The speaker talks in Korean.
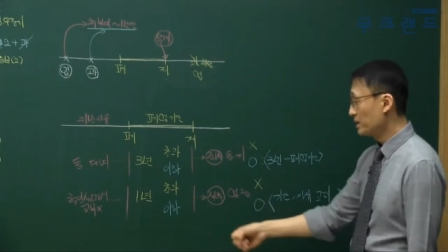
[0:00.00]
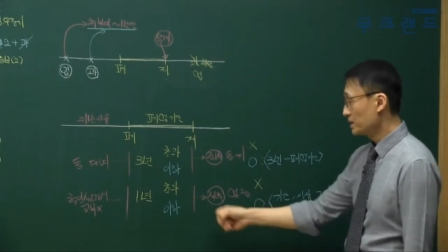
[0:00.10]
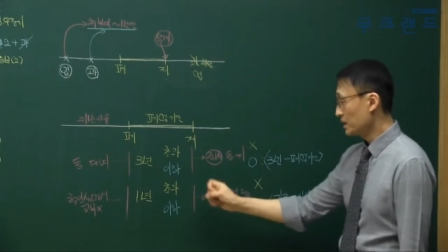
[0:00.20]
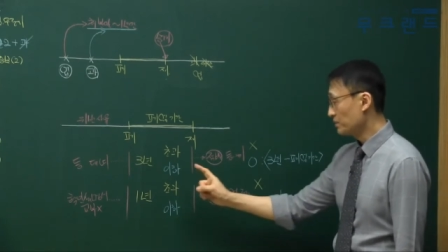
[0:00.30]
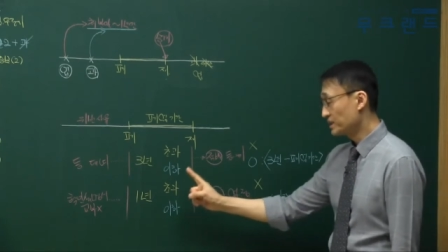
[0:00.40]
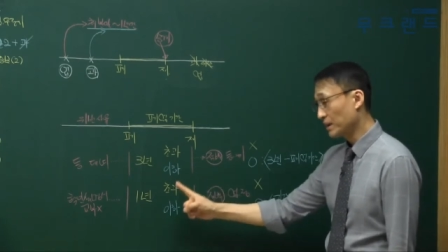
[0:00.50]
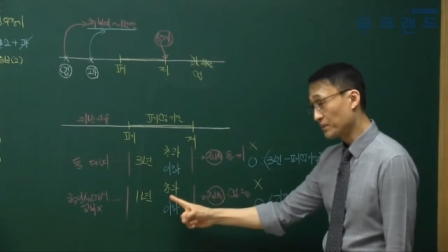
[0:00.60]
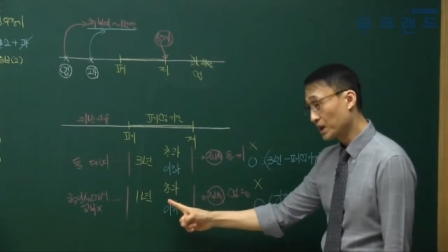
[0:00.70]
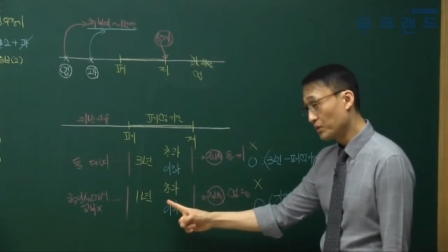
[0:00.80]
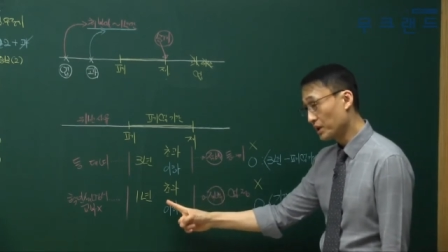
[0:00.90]

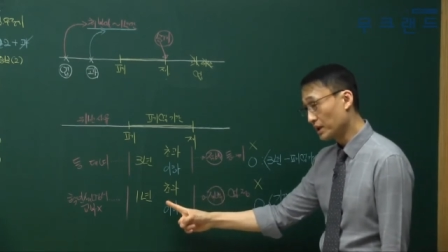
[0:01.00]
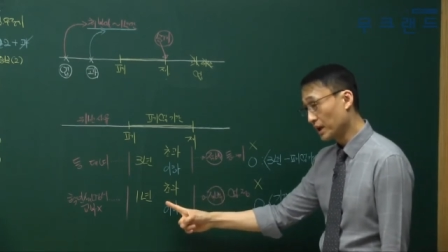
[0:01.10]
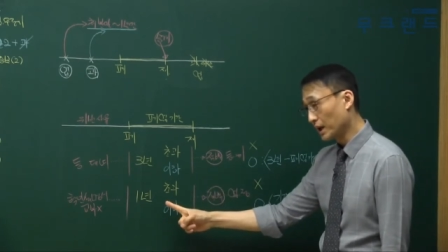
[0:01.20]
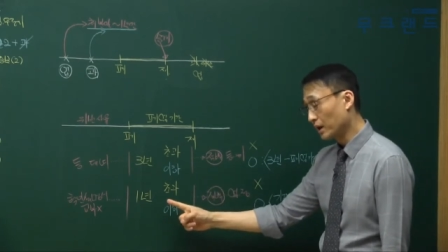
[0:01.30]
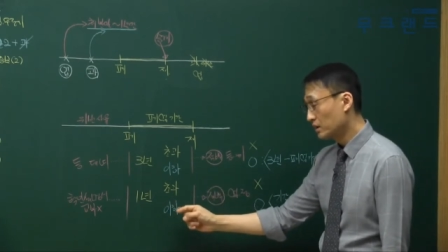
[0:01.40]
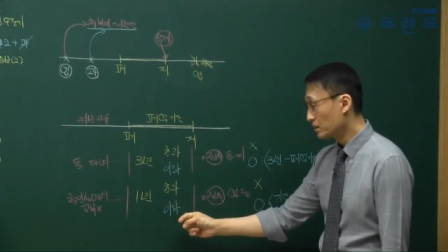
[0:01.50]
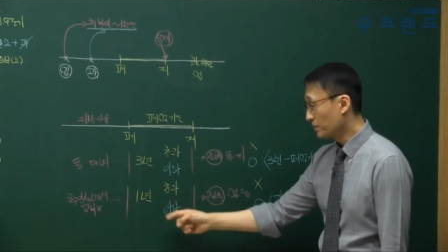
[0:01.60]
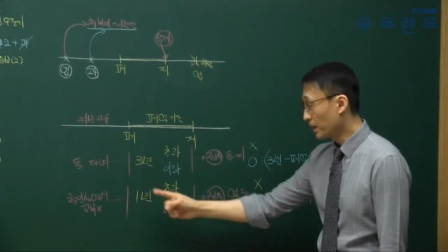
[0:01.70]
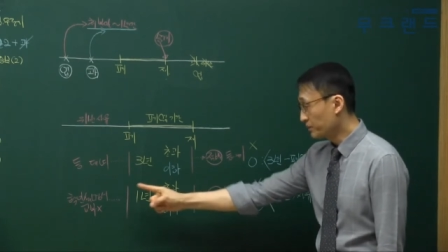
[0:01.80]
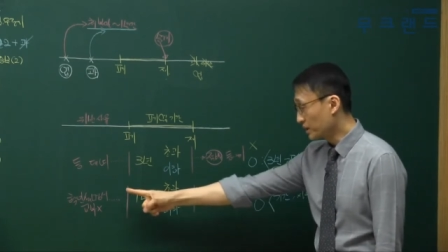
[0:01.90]
13개월이다.
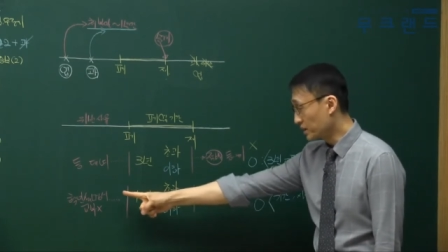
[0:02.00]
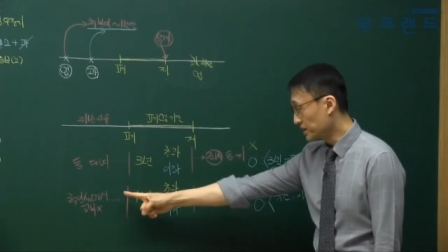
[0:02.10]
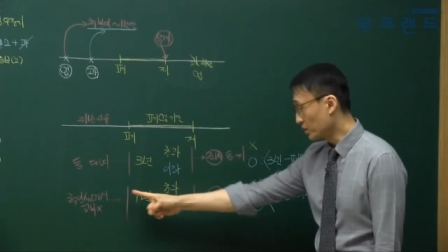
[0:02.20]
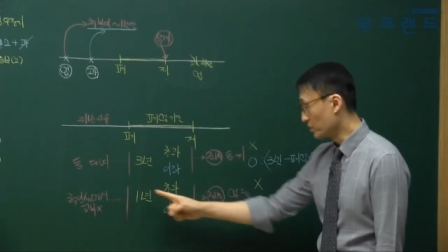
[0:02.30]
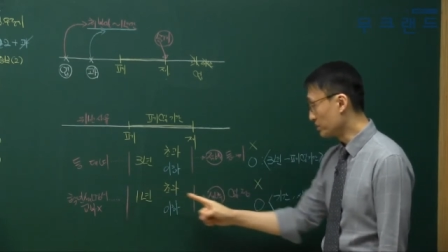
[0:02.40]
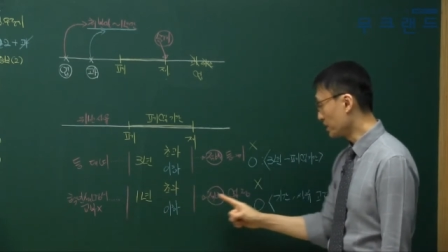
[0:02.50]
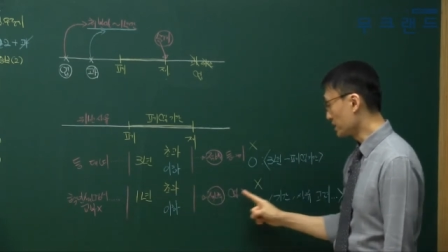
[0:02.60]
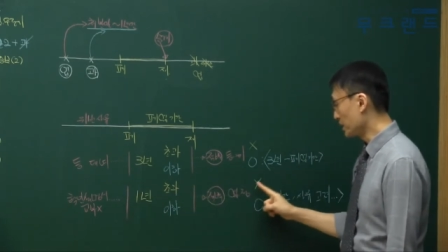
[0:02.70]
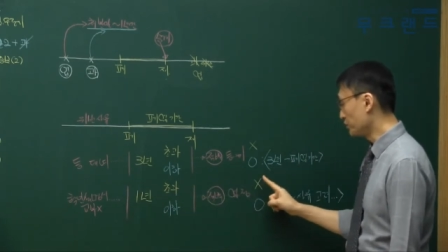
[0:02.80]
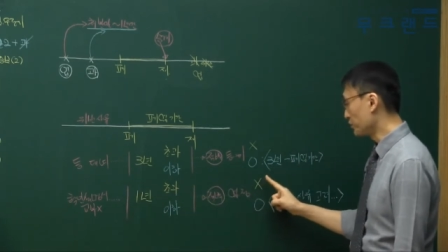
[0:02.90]
폐업 전의 사유를 업무
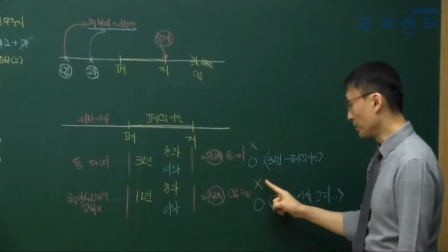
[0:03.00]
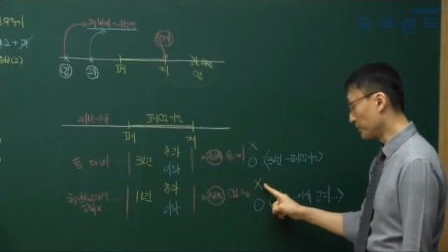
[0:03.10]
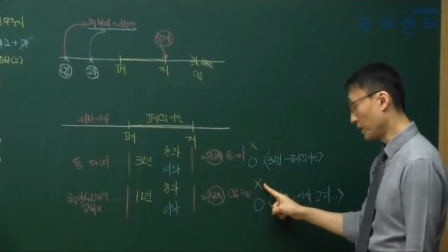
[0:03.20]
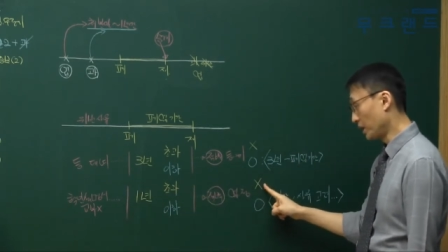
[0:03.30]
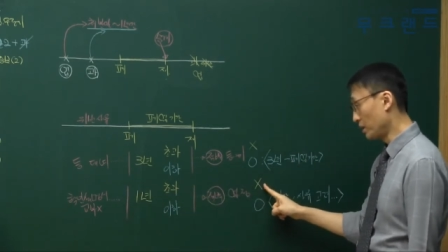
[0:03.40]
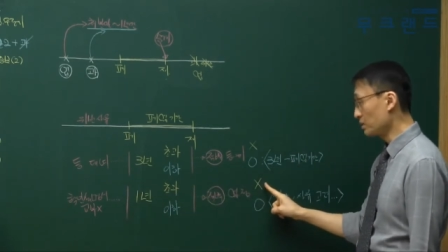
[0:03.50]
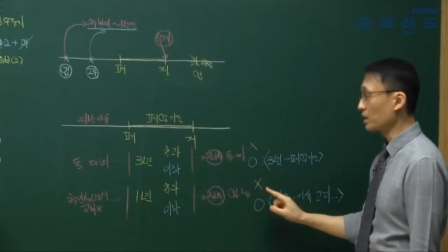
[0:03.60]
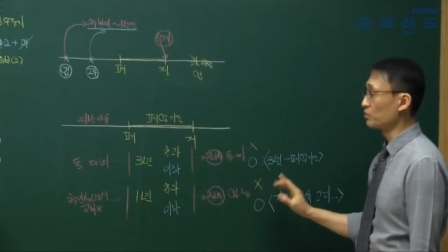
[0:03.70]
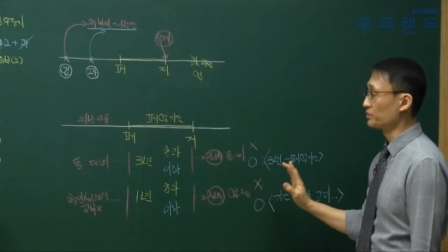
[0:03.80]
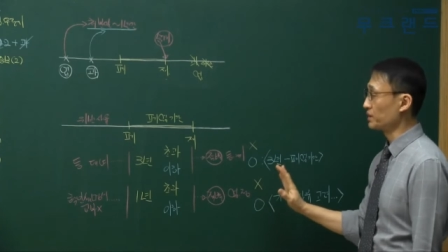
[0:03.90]
정지할 수 없다.
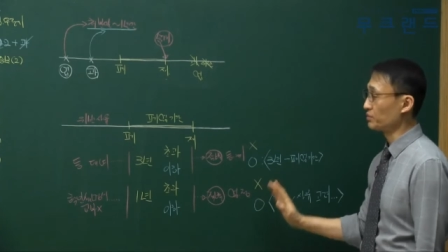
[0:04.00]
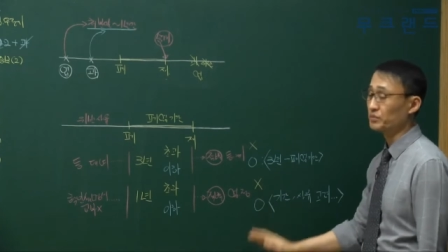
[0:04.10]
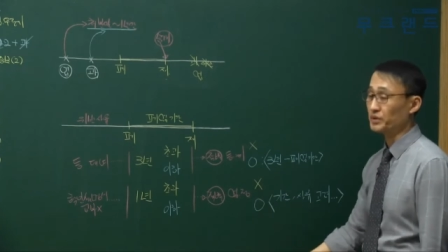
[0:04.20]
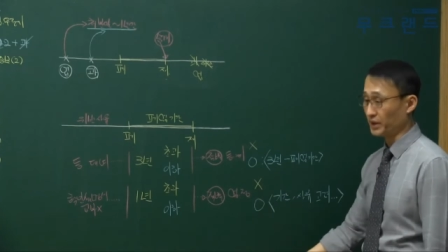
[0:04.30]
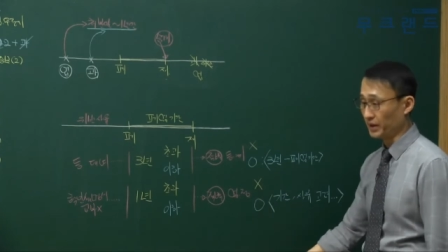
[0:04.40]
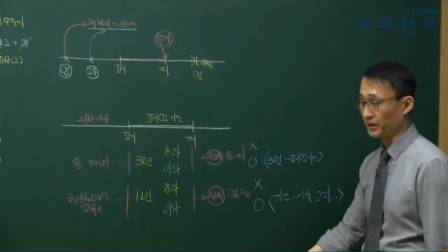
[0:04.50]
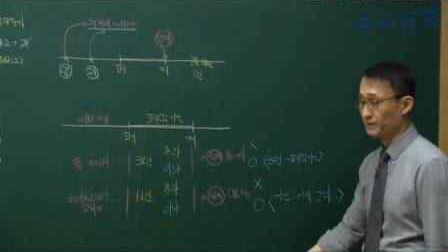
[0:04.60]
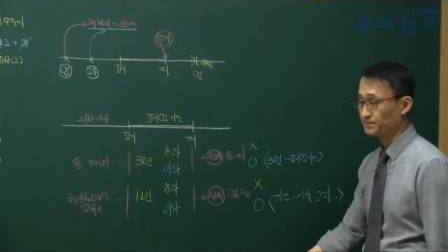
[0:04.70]
이렇게 문제 풀면 돼요.